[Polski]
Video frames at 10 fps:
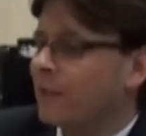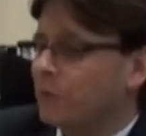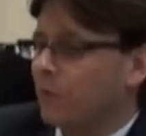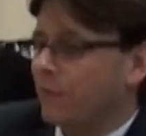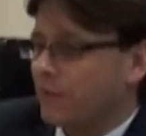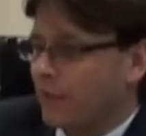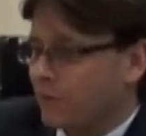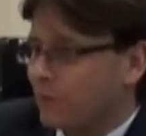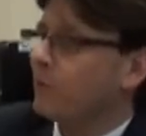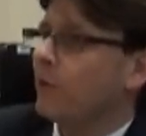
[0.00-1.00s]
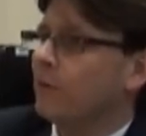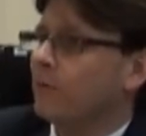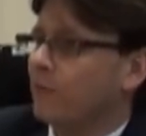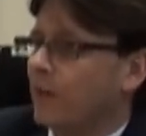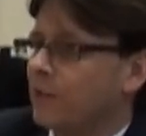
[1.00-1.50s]
które wskazują
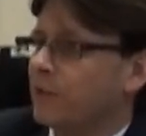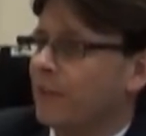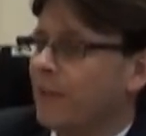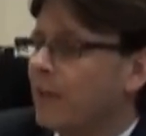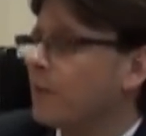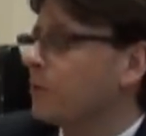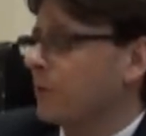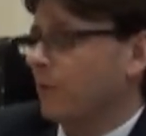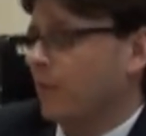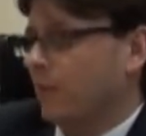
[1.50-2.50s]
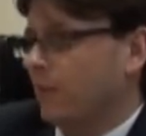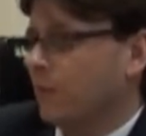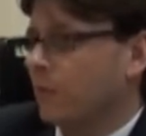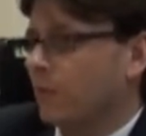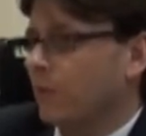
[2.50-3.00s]
właśnie jakąś konkretną,
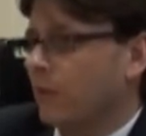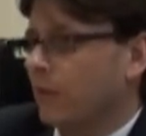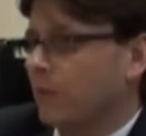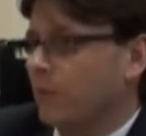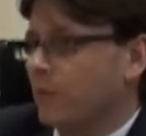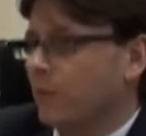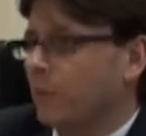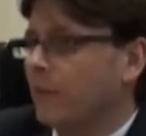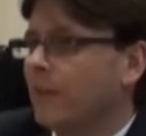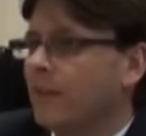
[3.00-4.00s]
konkretną osobę.